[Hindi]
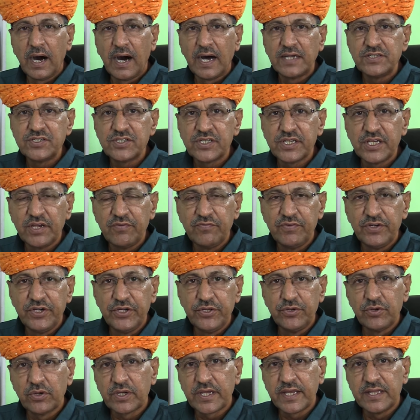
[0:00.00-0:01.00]
आज के
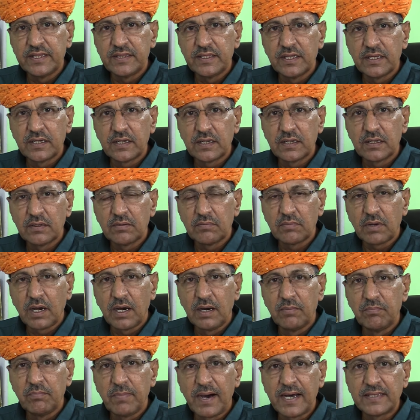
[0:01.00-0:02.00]
वीडियो के अंदर
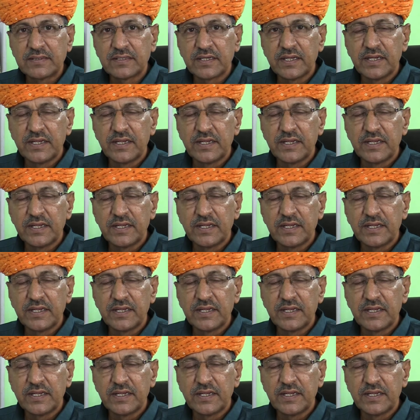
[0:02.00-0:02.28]
हम बात